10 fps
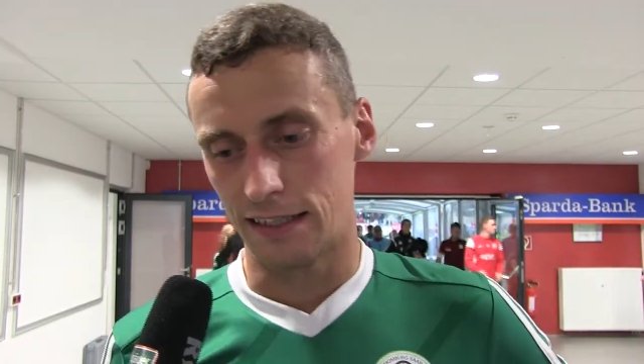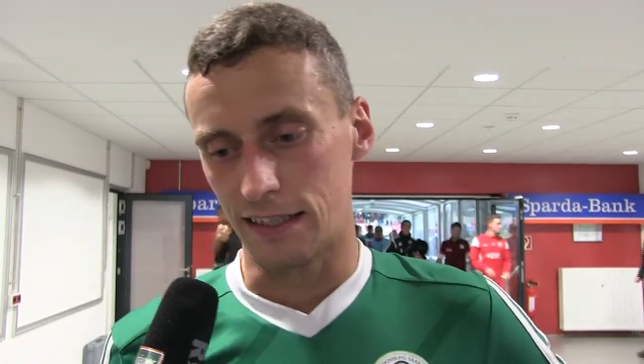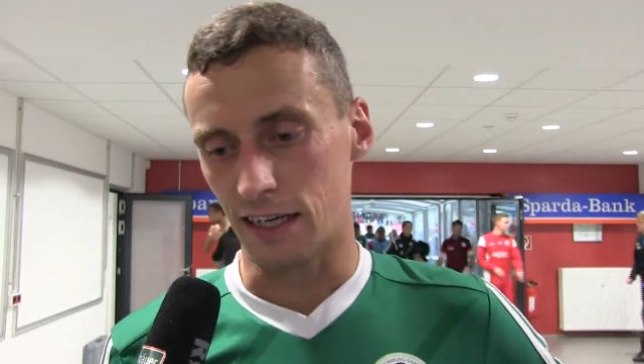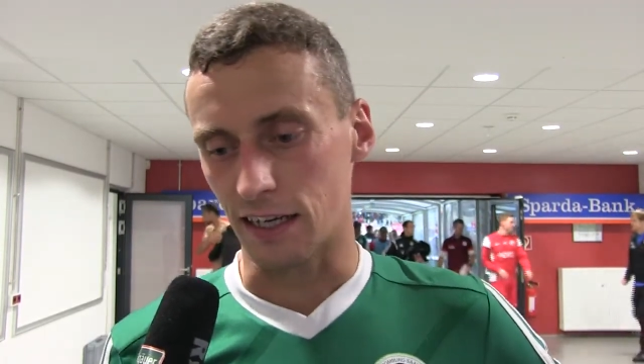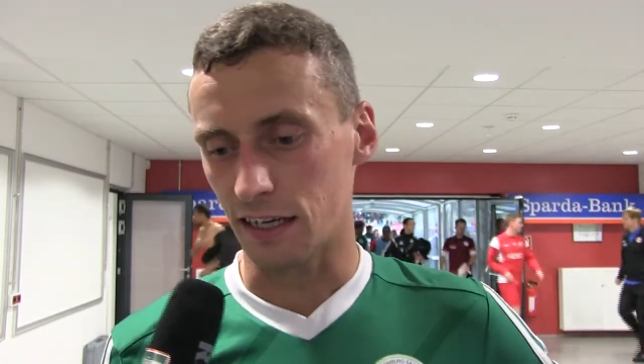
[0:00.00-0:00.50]

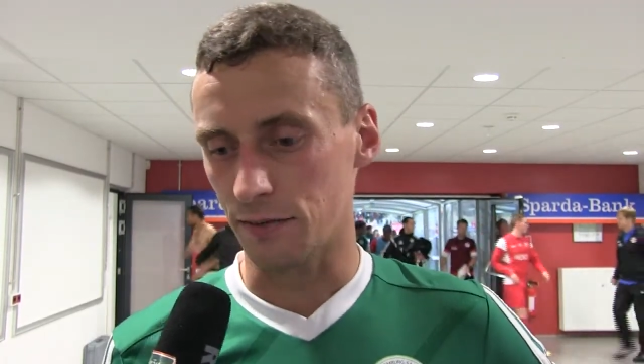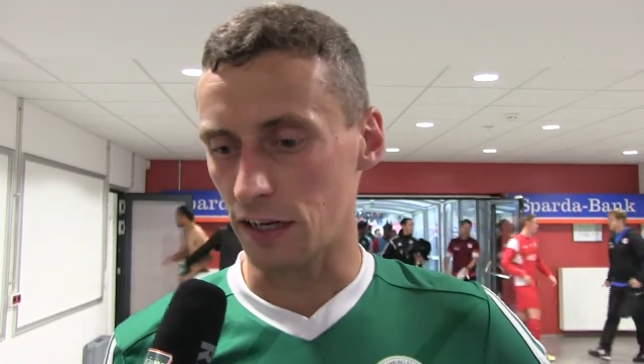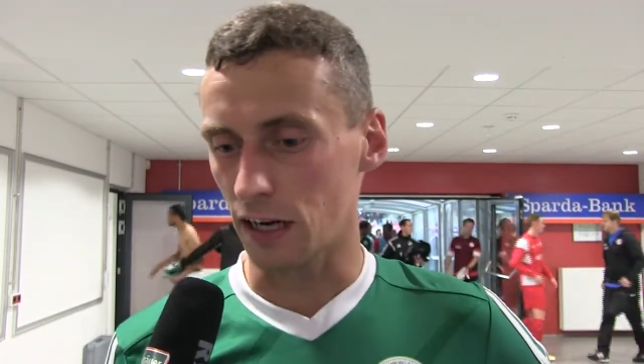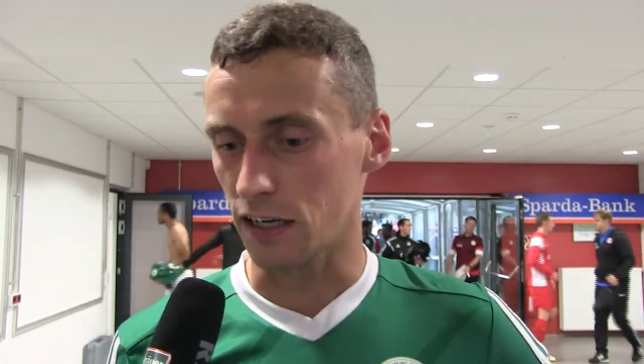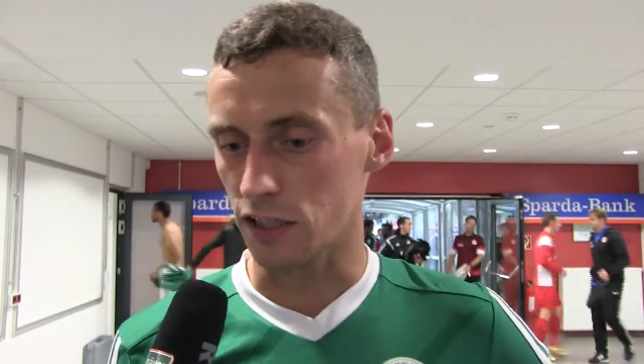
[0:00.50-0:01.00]
Ja, dann kriegen
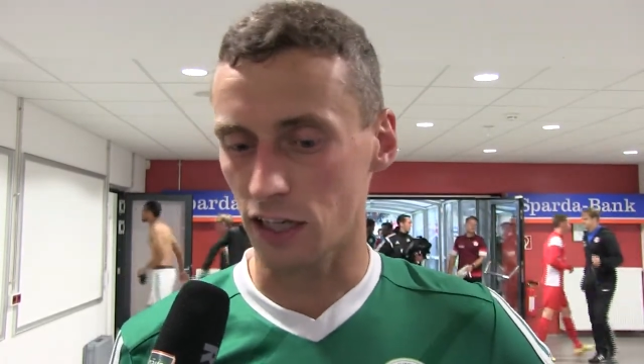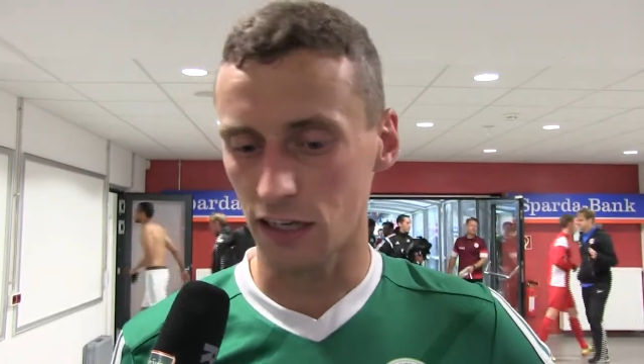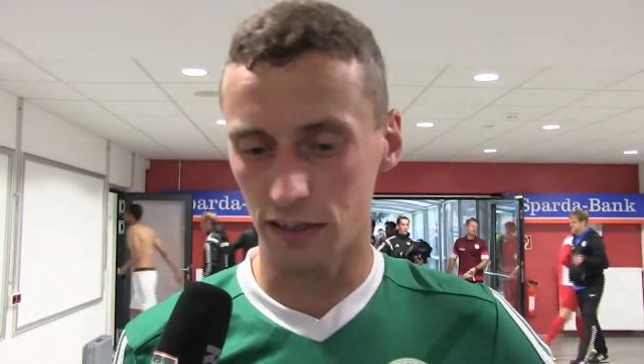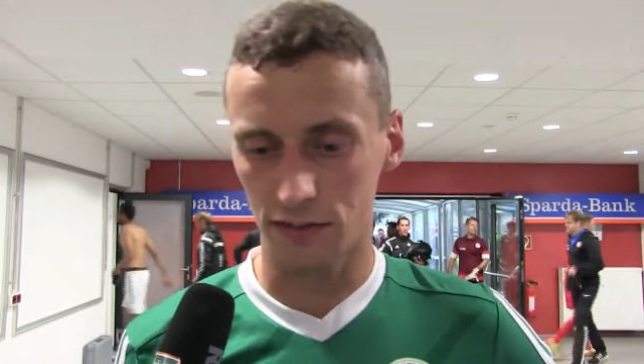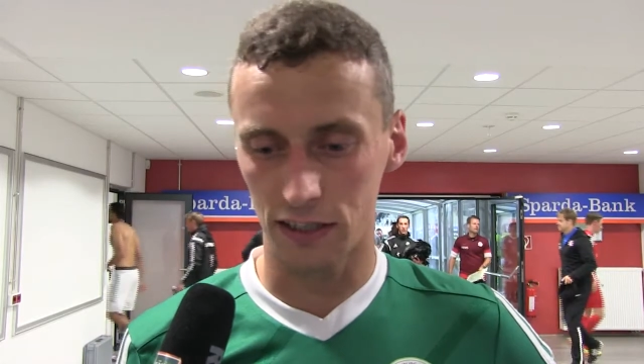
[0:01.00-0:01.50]
wir nach einer
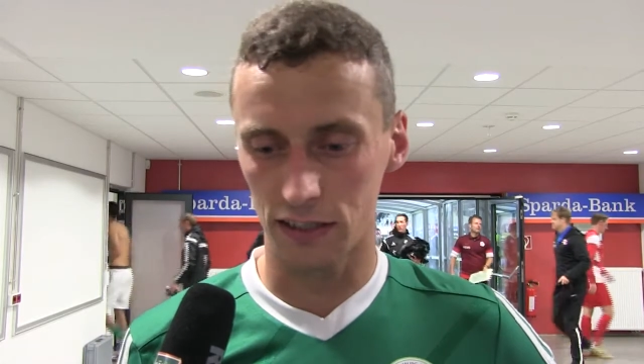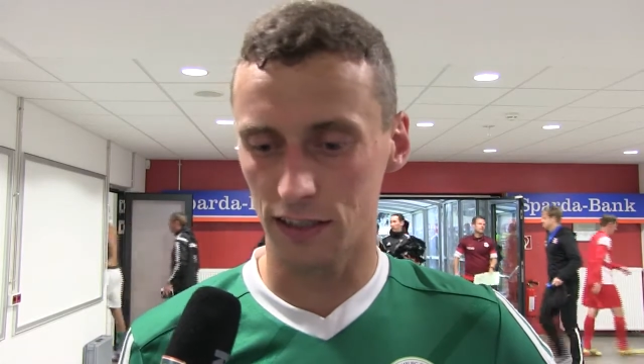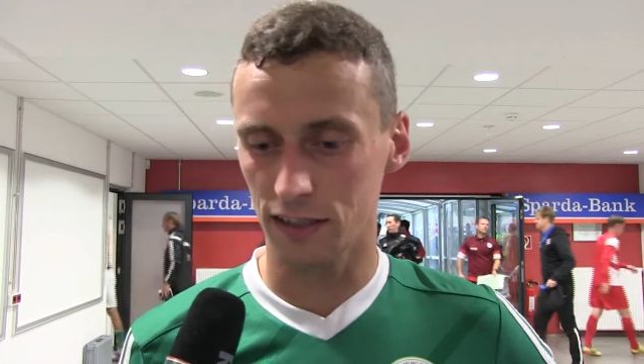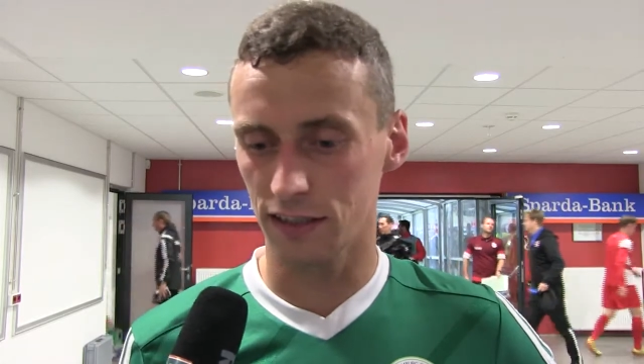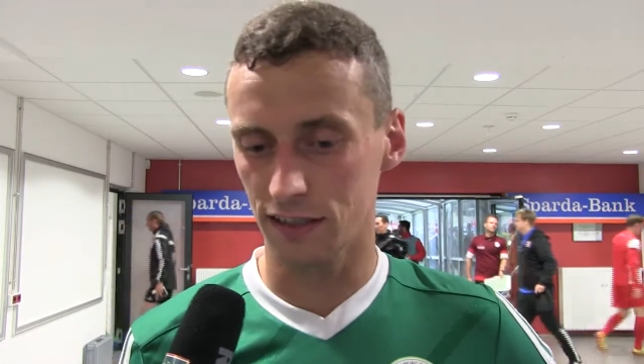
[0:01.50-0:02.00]
Standard wieder
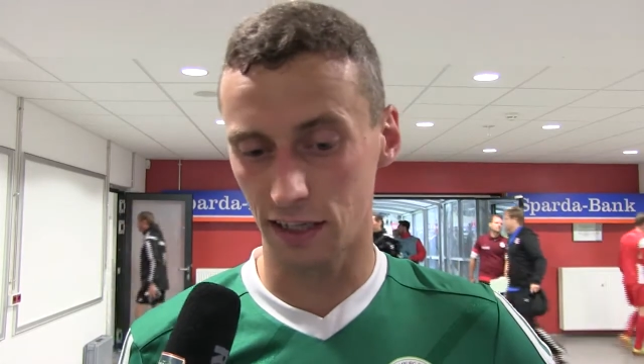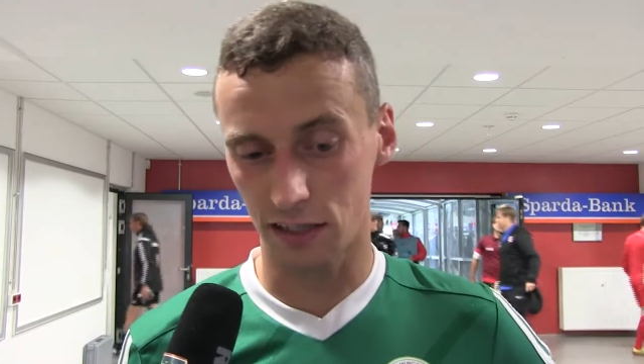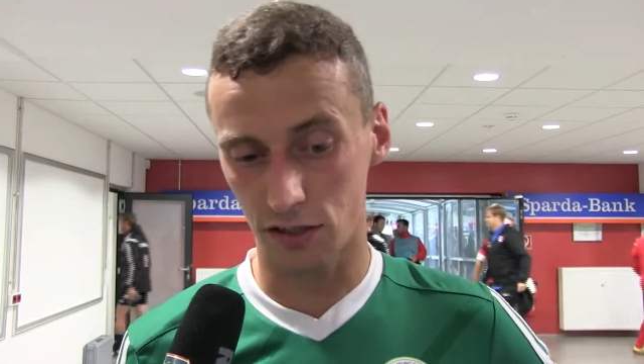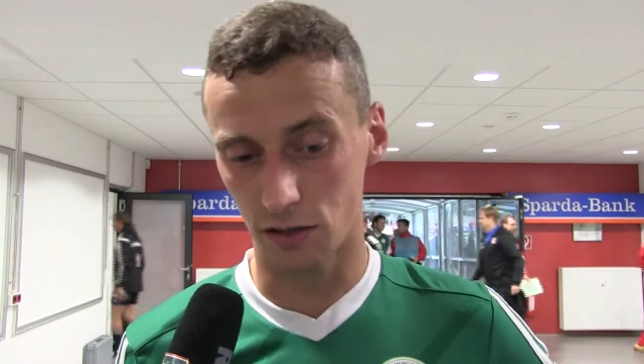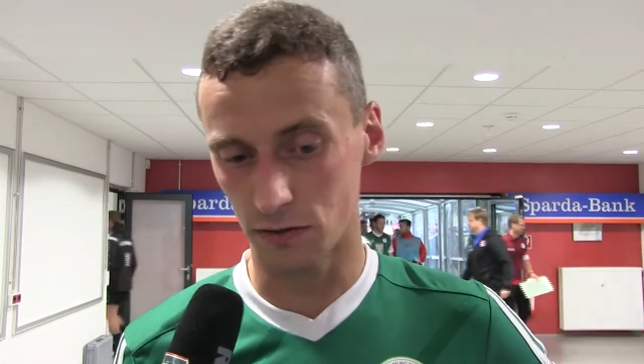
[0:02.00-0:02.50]
ein, ein
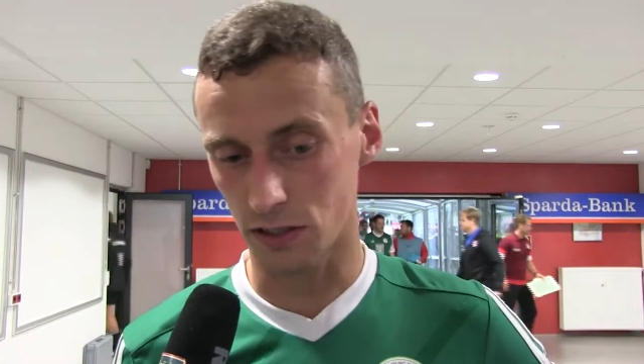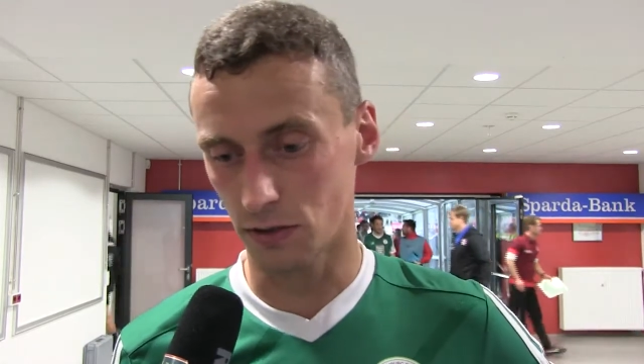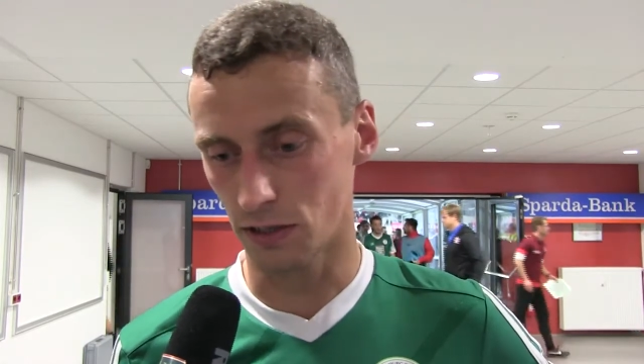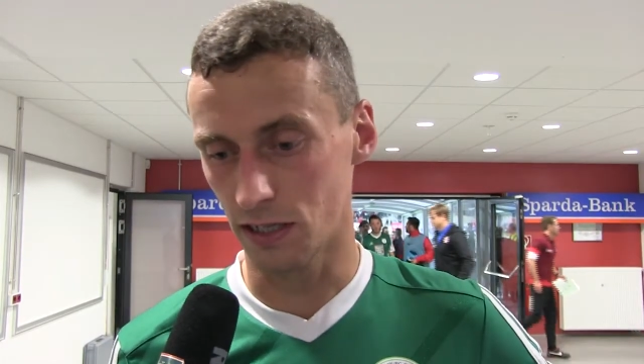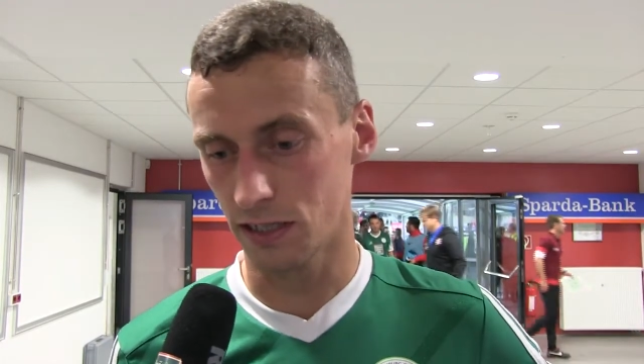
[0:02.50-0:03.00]
richtig doofes
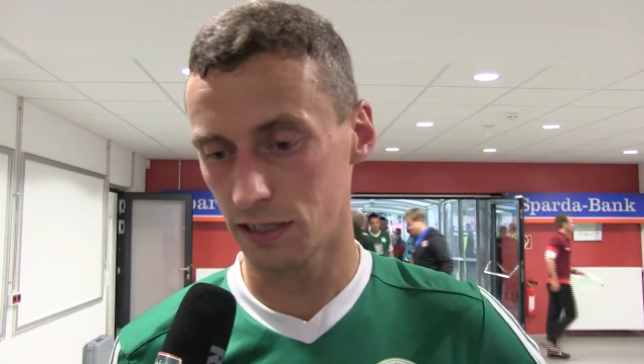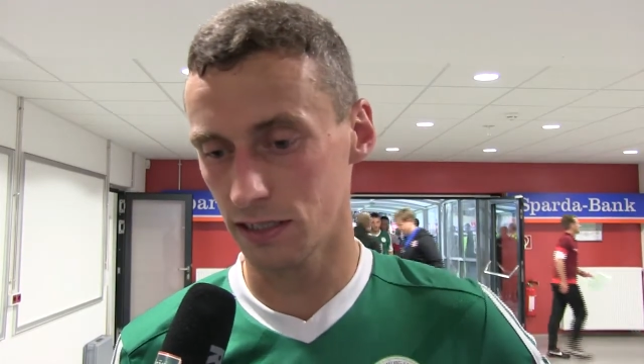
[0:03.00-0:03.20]
Tor.